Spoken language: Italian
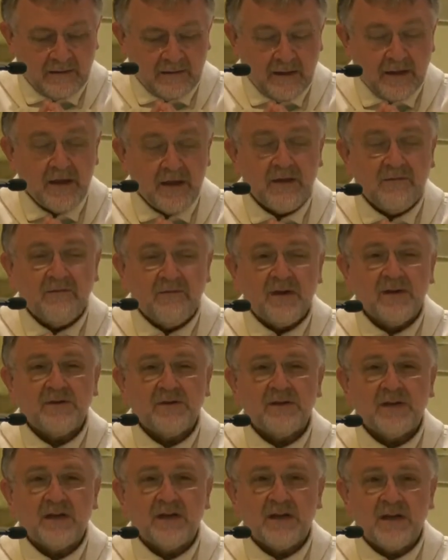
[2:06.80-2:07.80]
Chi
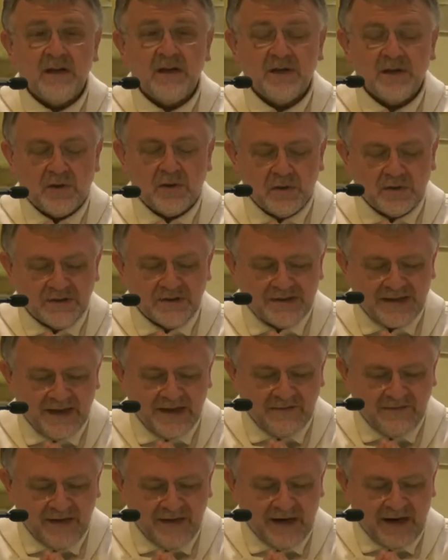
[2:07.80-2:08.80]
invece li
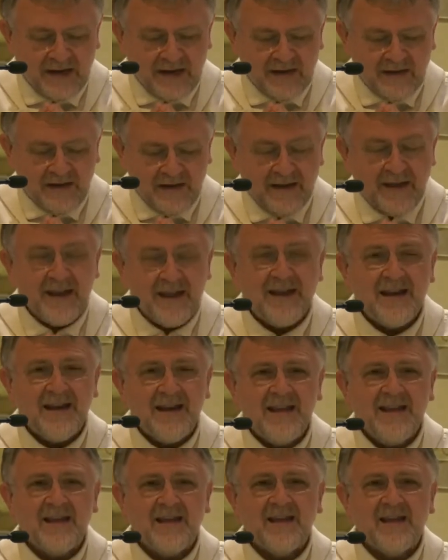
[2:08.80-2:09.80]
osserverà e
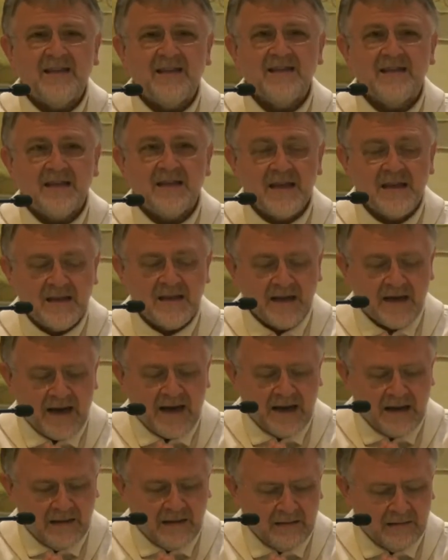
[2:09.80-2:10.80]
li
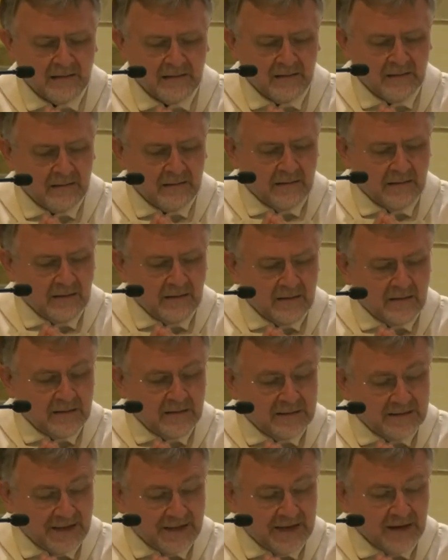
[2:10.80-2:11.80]
insegnerà
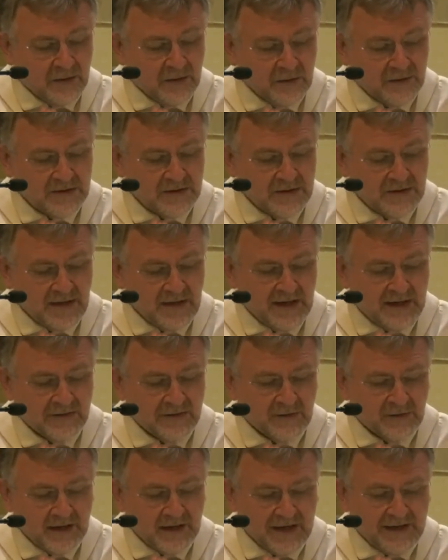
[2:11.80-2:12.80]
sarà
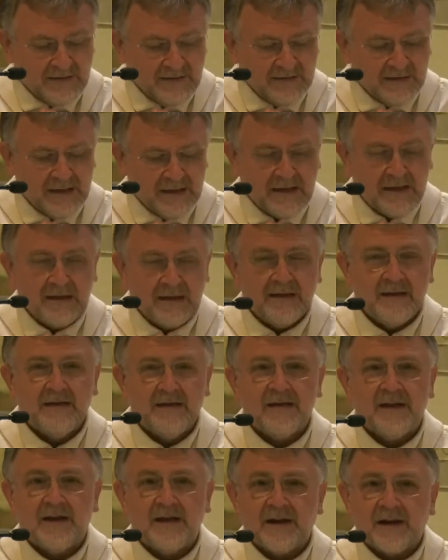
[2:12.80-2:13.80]
considerato grande
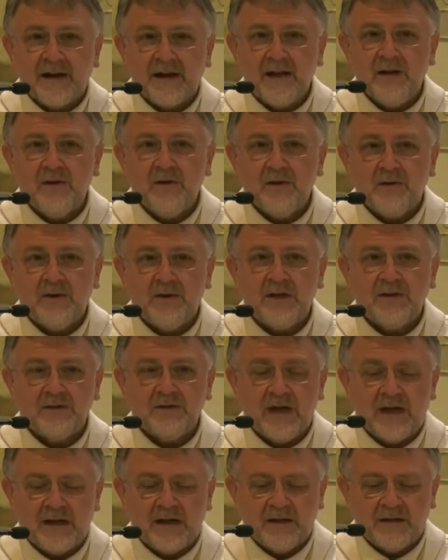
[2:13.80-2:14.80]
nel regno dei
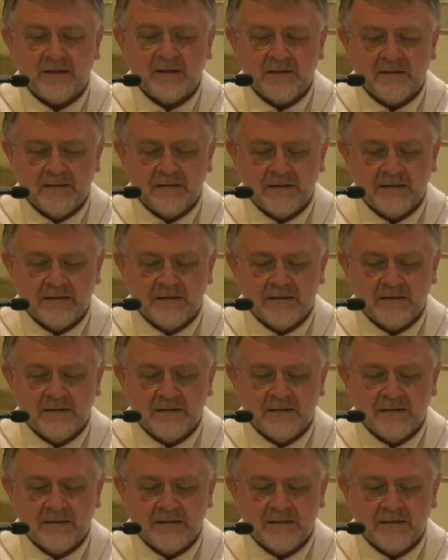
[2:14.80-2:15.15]
cieli.